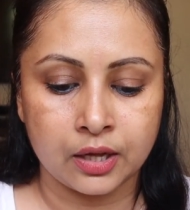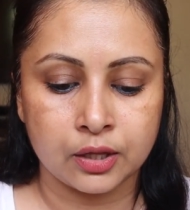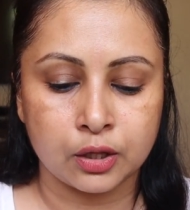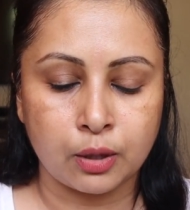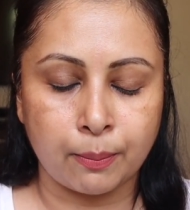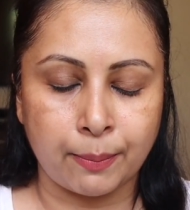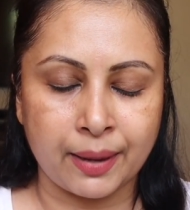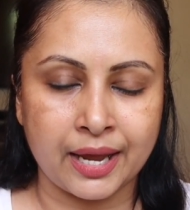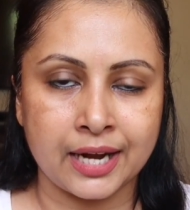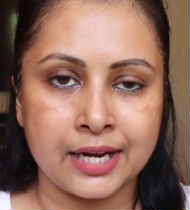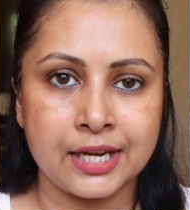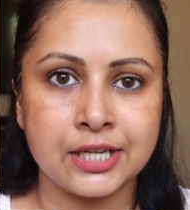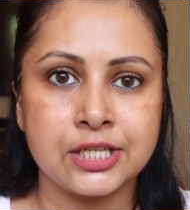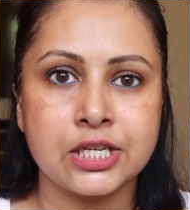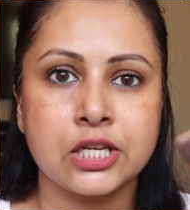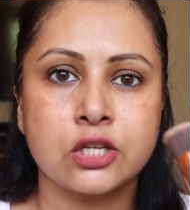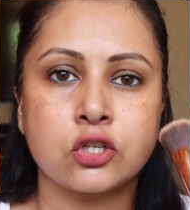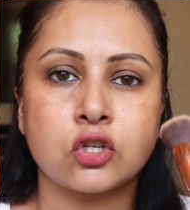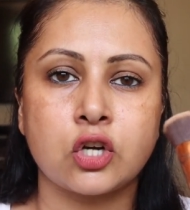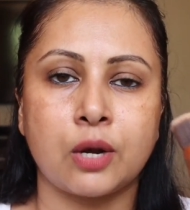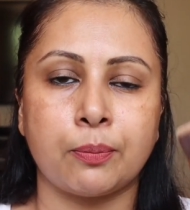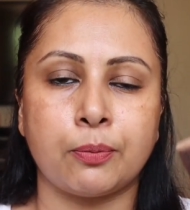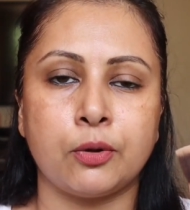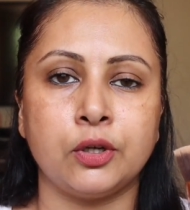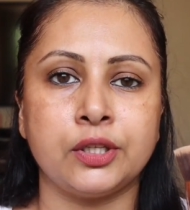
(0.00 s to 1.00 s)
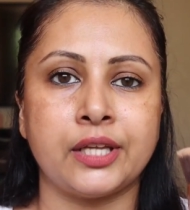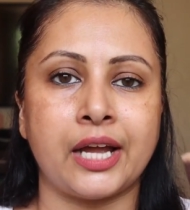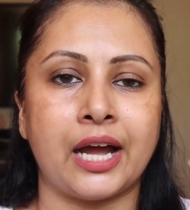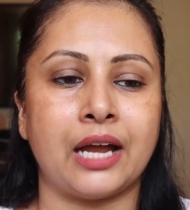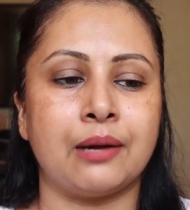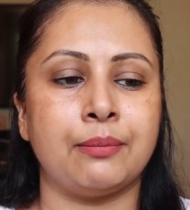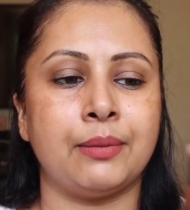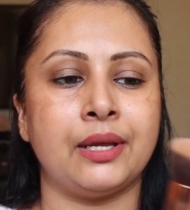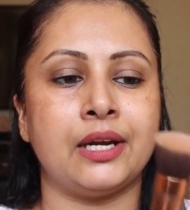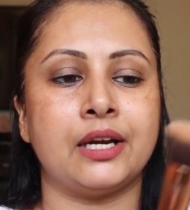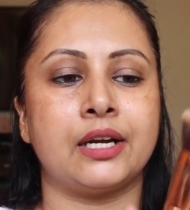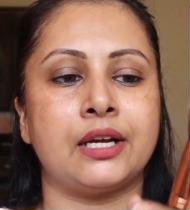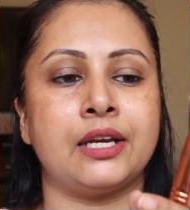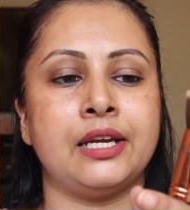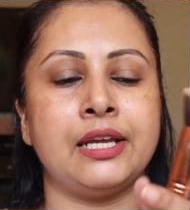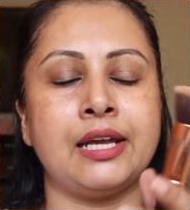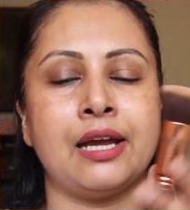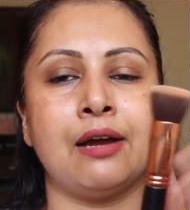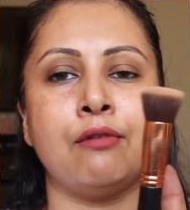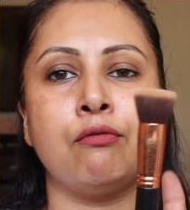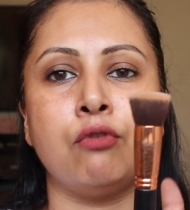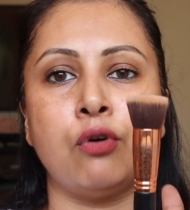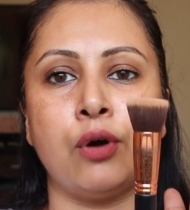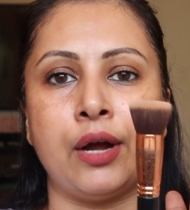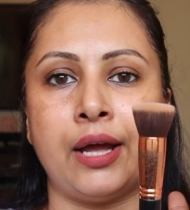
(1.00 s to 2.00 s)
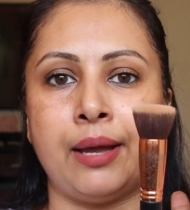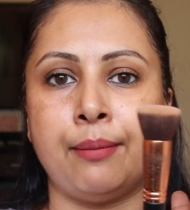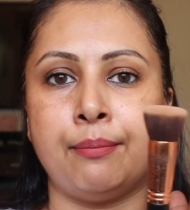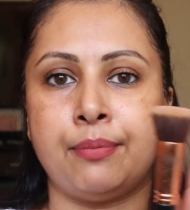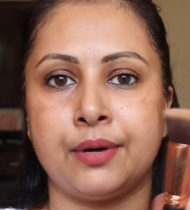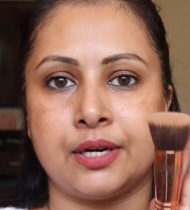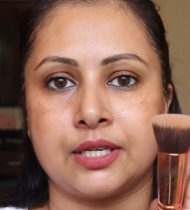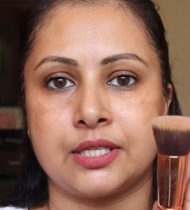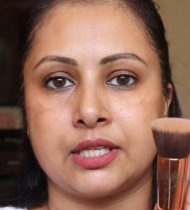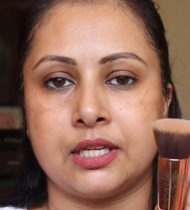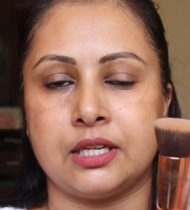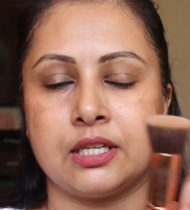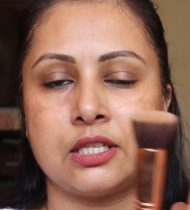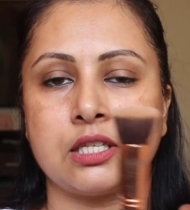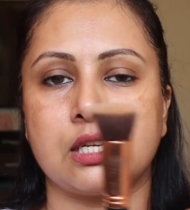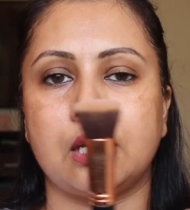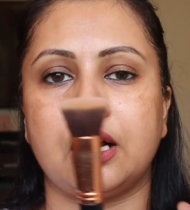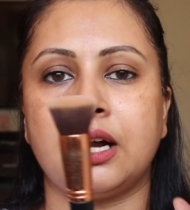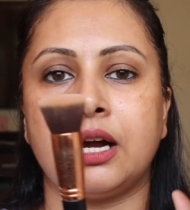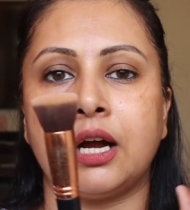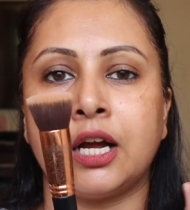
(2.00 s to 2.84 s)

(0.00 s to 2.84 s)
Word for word: तो पहली चीज़ जो आपको ध्यान में रखनी है वो है ब्रिसल्स